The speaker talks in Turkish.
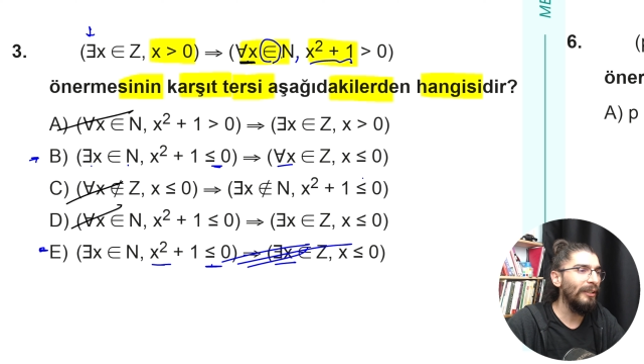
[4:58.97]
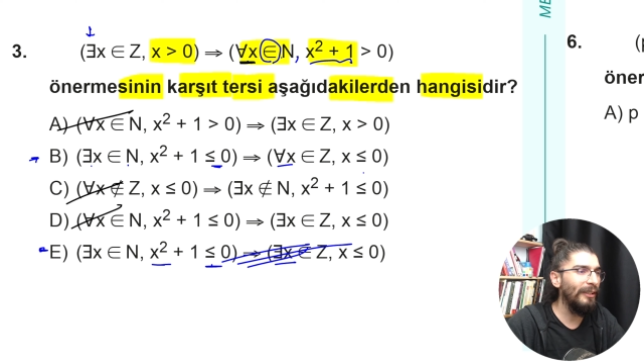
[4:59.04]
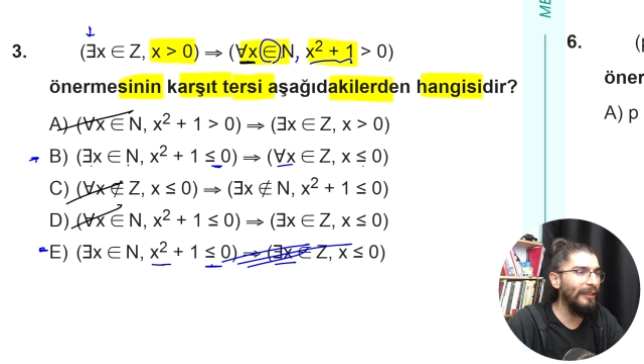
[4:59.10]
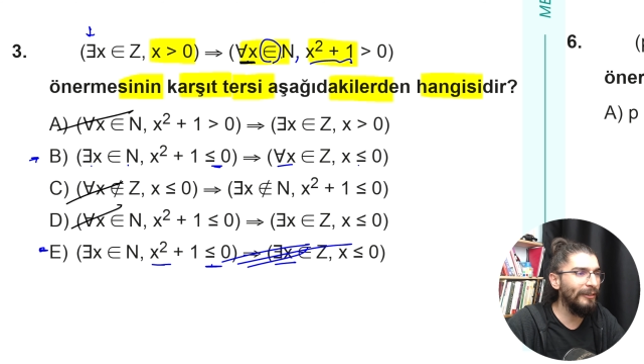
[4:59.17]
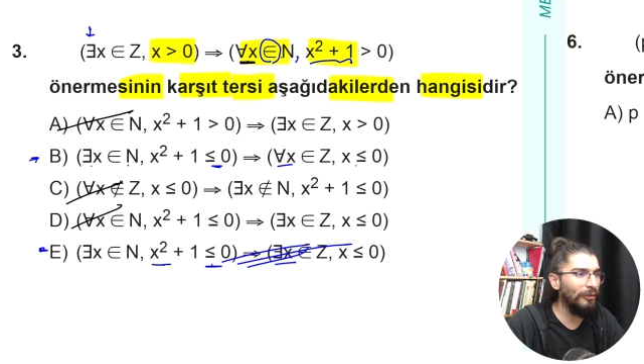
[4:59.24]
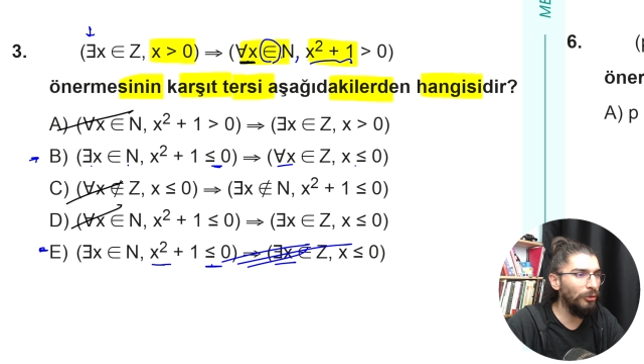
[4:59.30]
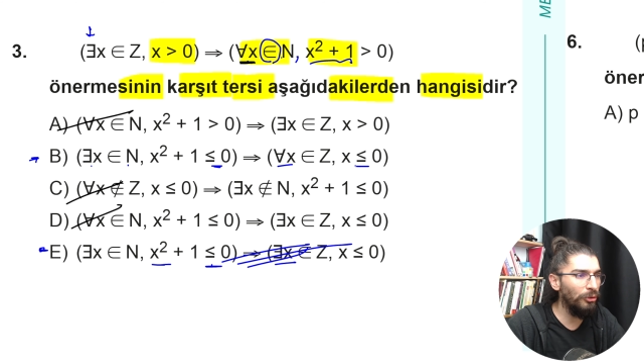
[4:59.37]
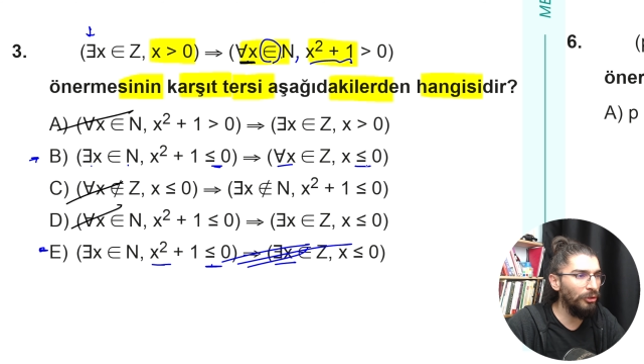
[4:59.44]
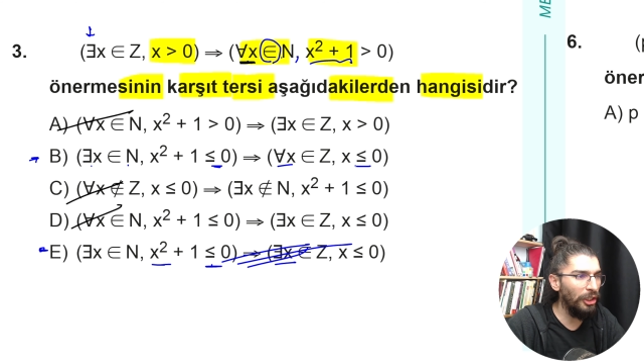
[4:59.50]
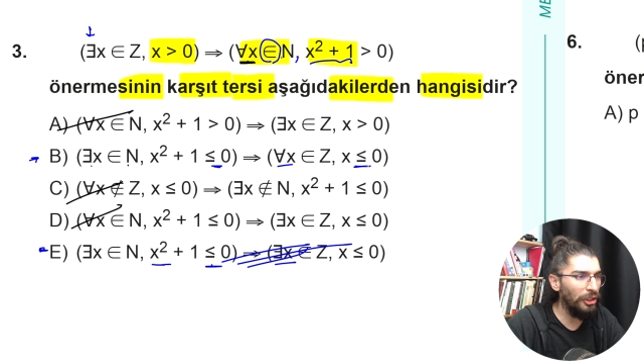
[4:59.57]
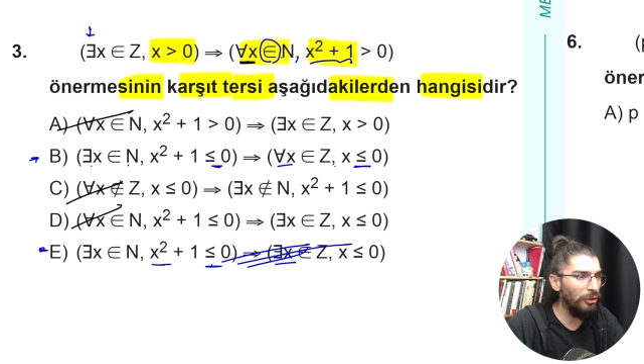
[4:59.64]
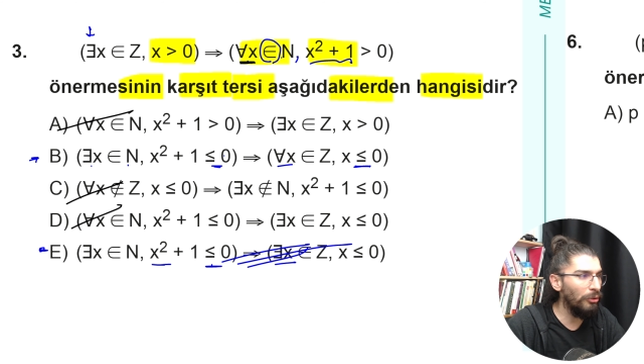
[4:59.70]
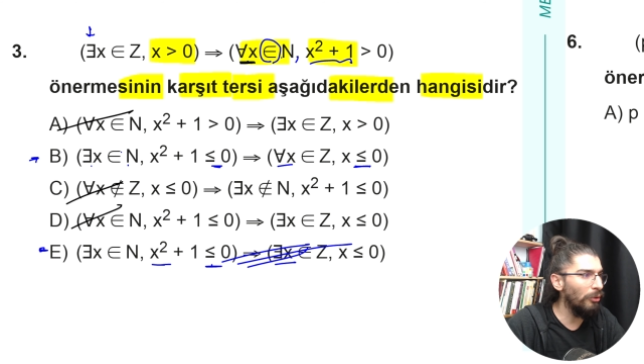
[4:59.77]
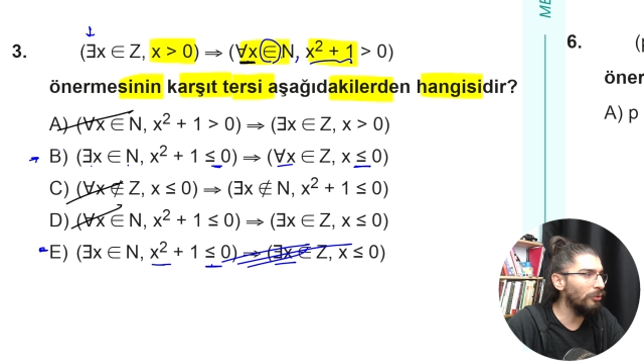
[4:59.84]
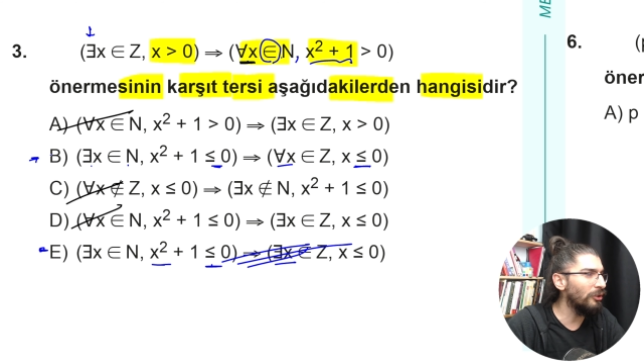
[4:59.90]
x küçük
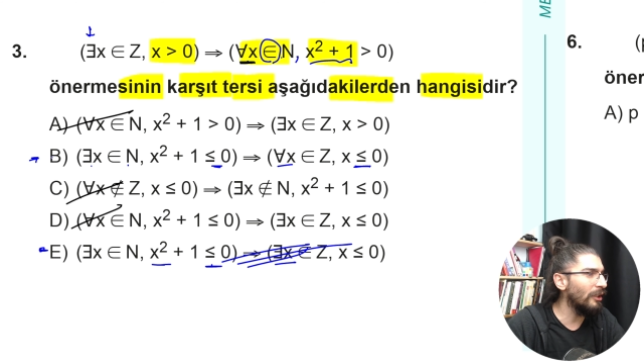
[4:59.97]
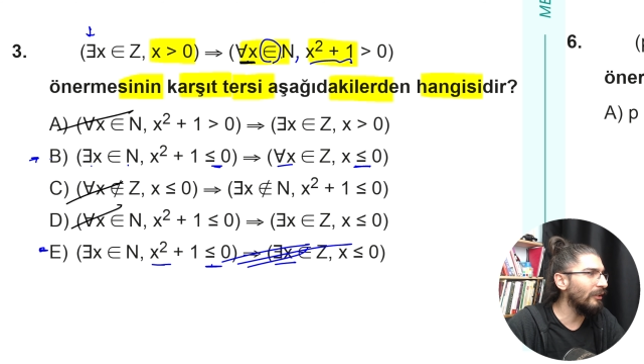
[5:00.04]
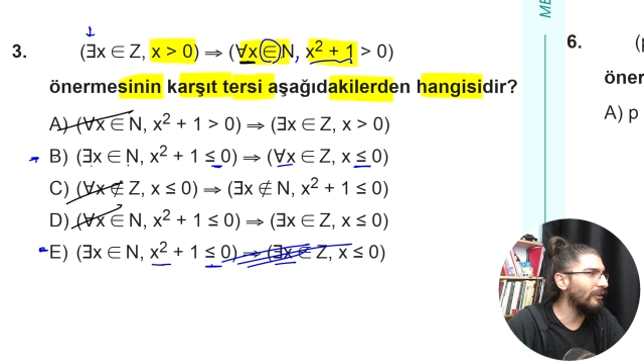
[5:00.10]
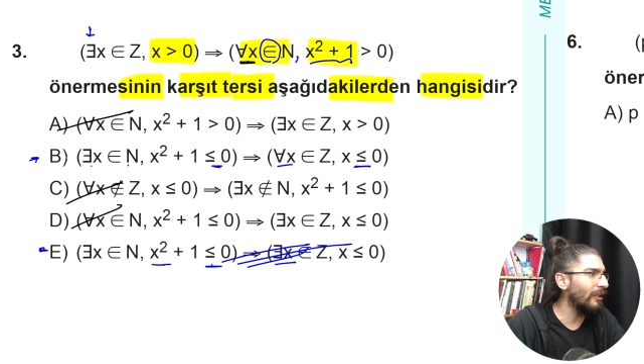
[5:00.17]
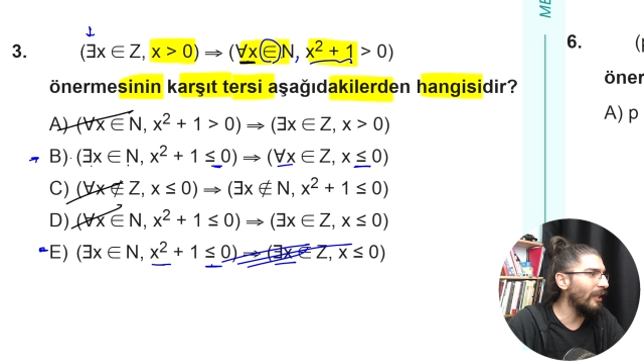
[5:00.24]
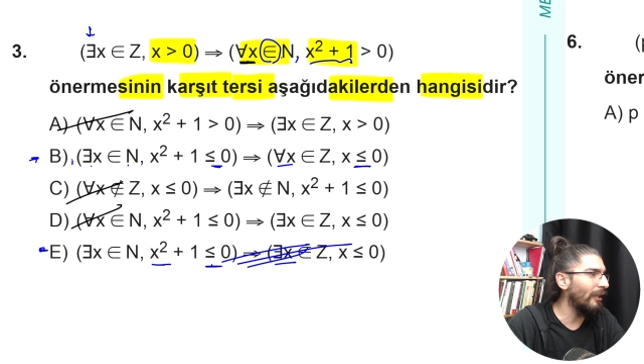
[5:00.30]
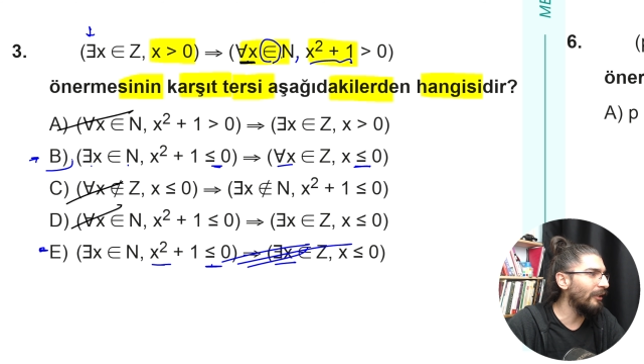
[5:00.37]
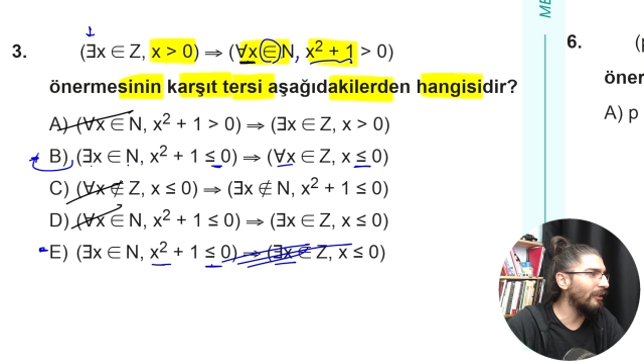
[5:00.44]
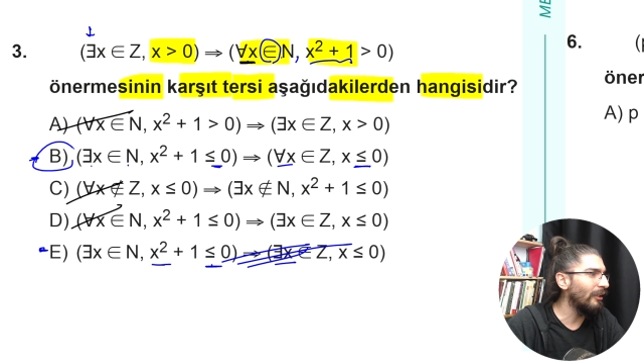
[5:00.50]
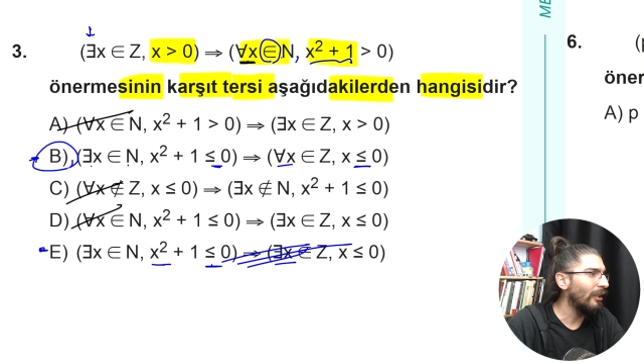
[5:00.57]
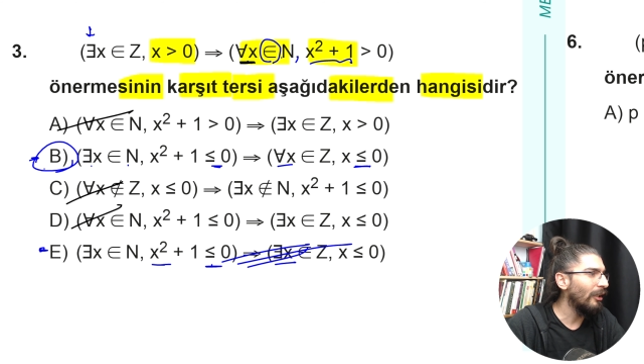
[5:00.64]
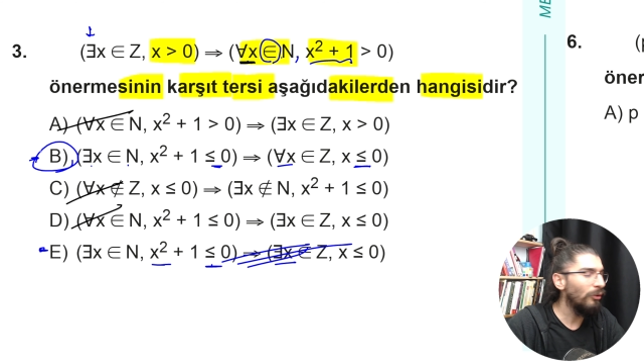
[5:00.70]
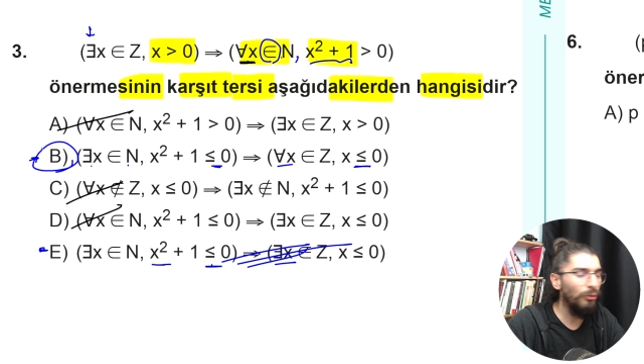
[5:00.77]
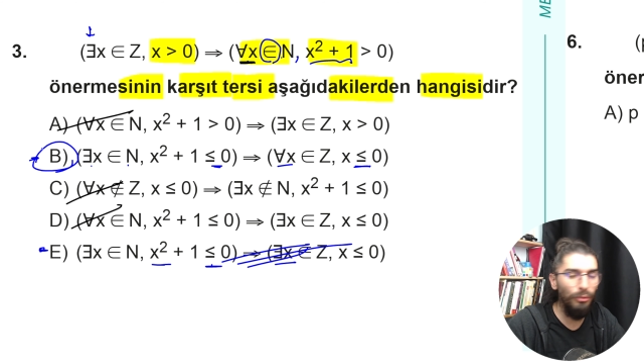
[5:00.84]
eşittir olacak. Yani